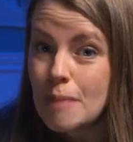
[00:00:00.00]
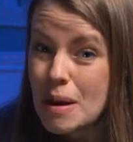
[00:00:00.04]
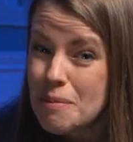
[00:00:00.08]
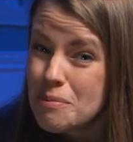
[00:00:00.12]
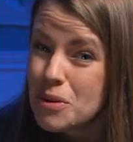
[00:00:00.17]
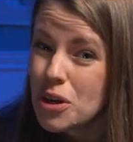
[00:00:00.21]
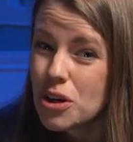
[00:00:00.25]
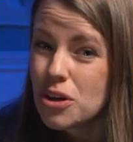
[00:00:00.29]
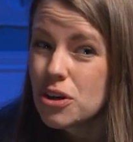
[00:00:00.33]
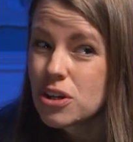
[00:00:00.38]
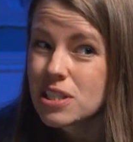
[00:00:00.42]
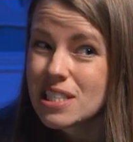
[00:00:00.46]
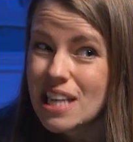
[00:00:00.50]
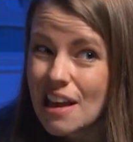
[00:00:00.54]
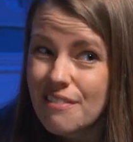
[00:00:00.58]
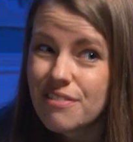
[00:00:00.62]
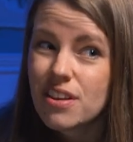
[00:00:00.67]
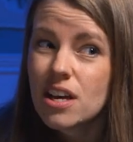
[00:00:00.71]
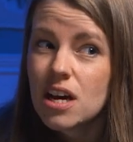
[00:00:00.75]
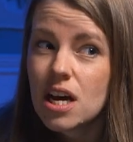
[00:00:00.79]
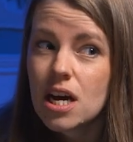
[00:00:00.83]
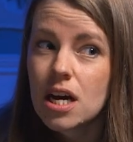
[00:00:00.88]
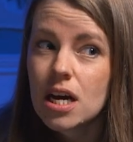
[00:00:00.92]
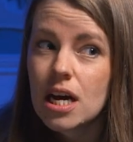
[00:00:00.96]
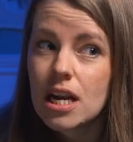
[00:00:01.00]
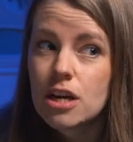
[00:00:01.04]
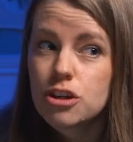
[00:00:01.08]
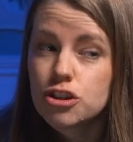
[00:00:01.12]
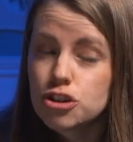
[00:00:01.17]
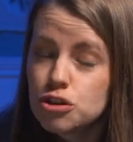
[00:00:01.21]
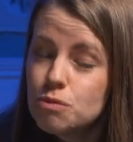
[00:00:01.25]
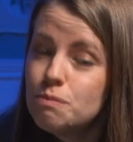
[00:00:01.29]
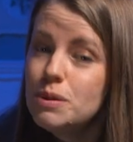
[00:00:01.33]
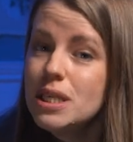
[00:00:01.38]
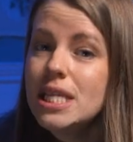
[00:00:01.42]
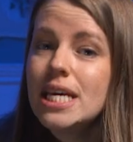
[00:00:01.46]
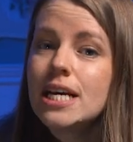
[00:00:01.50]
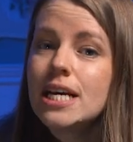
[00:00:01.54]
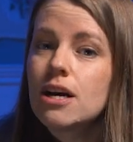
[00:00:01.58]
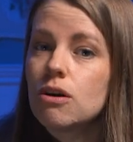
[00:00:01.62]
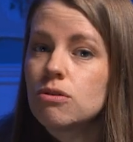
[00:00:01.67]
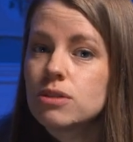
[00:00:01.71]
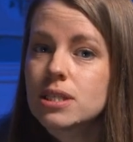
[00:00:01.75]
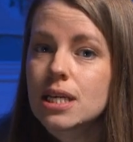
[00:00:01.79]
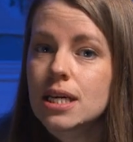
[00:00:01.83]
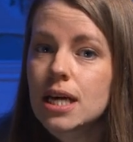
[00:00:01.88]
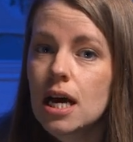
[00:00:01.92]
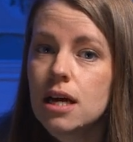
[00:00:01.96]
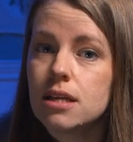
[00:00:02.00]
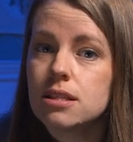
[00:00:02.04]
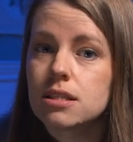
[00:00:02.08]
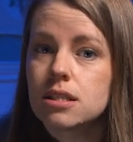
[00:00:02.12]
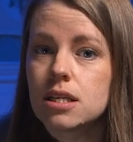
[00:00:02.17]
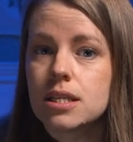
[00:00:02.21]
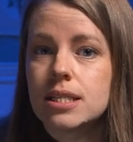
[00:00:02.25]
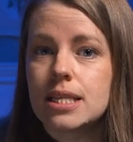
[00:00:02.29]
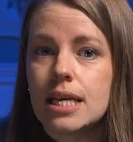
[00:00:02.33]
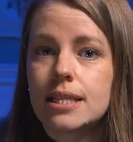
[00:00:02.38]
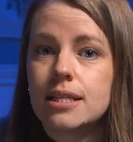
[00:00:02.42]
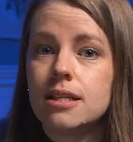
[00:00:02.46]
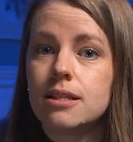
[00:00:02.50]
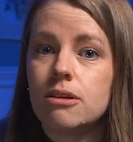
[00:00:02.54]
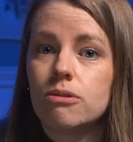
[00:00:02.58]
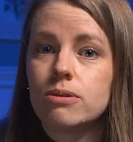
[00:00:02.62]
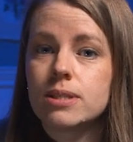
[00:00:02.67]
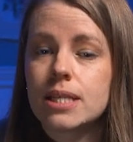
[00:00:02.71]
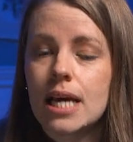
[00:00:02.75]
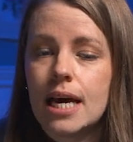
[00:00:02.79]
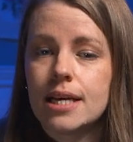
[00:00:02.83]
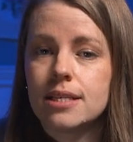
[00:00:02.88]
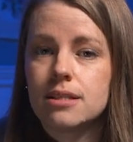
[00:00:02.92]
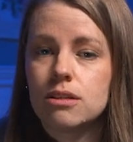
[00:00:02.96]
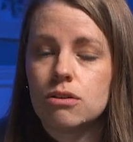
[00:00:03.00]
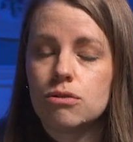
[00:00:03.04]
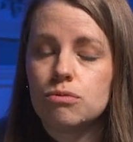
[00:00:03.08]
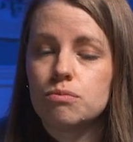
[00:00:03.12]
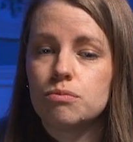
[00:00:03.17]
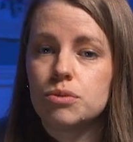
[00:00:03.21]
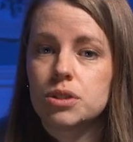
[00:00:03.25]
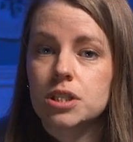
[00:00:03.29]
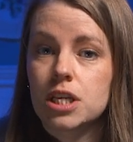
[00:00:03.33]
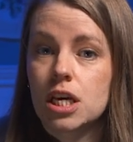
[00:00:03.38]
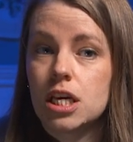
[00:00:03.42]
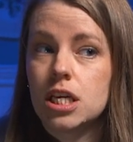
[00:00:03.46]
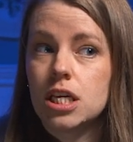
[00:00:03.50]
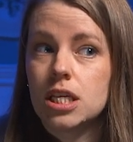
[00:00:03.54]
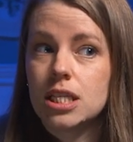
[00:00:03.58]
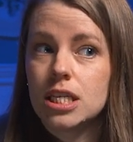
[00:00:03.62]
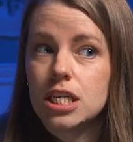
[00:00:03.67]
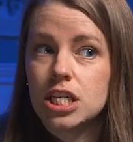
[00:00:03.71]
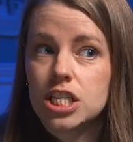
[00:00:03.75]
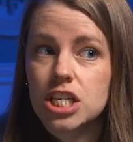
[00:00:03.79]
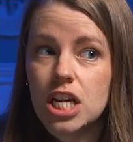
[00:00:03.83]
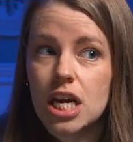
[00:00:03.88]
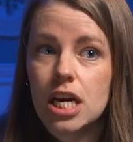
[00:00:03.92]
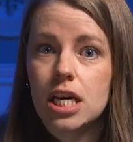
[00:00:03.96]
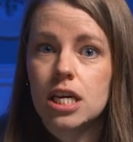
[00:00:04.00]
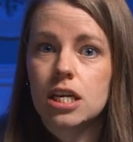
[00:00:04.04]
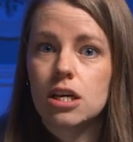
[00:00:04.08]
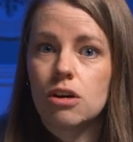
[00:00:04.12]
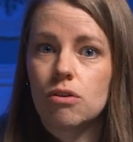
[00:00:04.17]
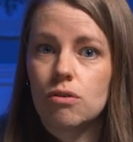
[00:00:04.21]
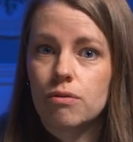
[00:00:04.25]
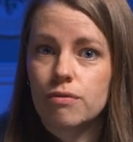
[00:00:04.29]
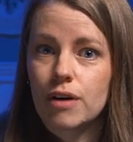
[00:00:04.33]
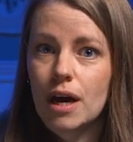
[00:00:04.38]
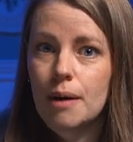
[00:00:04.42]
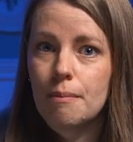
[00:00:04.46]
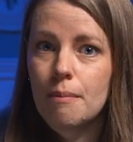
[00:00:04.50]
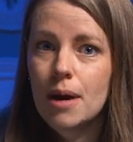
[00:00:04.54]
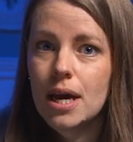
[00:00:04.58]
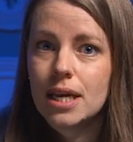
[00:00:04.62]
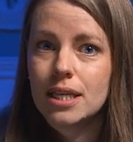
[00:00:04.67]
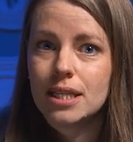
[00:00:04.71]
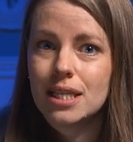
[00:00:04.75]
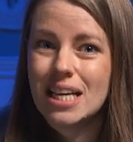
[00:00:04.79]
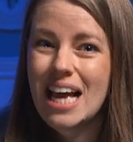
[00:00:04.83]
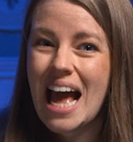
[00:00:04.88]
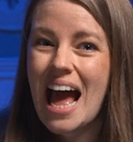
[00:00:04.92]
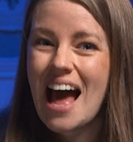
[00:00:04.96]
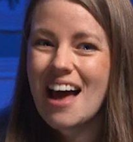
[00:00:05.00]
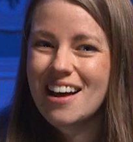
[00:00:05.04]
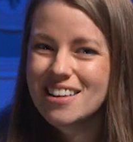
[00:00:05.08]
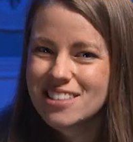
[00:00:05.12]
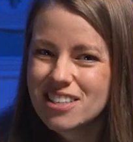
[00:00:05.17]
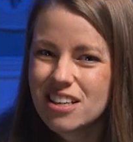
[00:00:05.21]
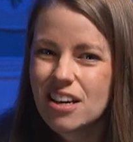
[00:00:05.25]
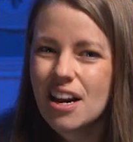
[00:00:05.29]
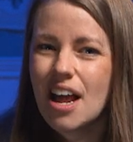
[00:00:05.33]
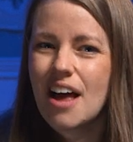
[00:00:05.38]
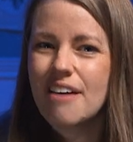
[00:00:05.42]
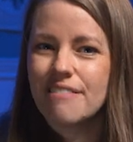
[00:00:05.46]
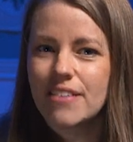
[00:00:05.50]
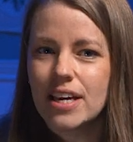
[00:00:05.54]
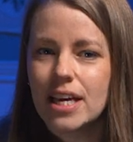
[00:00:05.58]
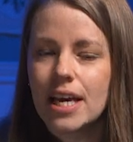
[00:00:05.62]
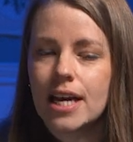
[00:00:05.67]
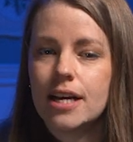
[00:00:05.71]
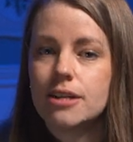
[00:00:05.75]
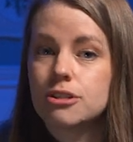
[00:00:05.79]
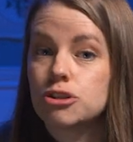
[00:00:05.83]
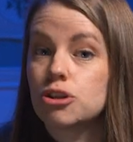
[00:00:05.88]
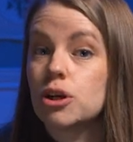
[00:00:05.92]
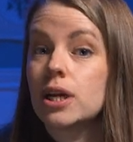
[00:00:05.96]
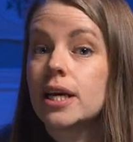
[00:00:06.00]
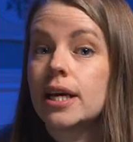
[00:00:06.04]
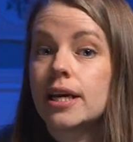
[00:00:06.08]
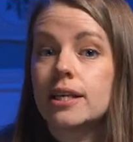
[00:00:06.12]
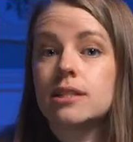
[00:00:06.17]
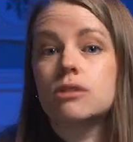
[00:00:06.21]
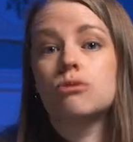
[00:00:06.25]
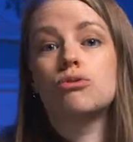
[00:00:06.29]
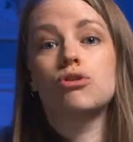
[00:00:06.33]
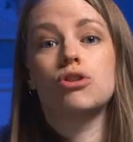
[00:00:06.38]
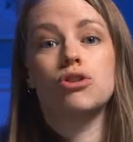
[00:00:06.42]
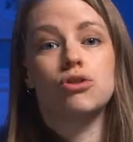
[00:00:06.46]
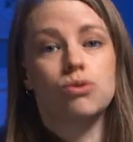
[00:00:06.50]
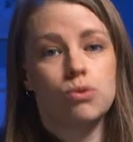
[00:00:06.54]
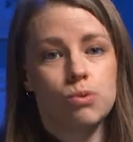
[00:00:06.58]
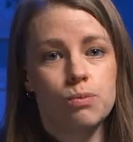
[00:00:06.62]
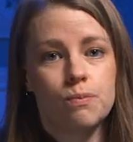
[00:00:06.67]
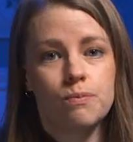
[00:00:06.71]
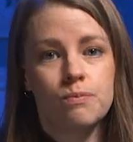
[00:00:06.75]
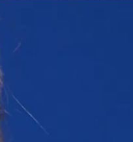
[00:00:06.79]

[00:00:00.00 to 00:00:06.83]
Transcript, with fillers: Même que Safia, elle a subi des conséquences de sa dénonciation, puisqu'il y a des gens qui ont vraiment été harcelants avec elle sur les réseaux sociaux.